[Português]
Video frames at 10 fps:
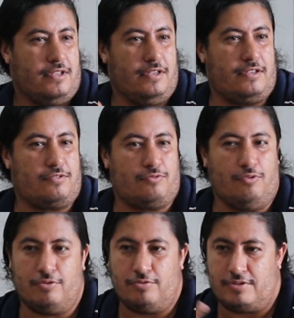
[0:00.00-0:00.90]
e que
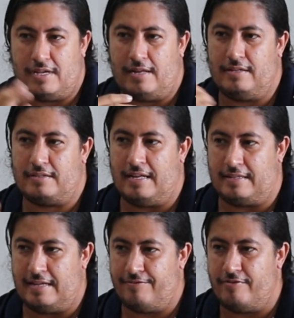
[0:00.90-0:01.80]
todos ali
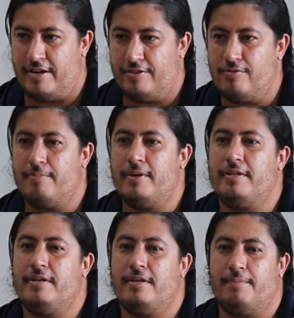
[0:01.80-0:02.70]
tratavam ela de uma
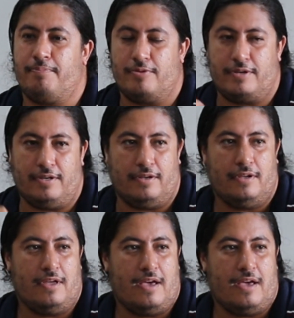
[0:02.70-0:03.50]
maneira, porque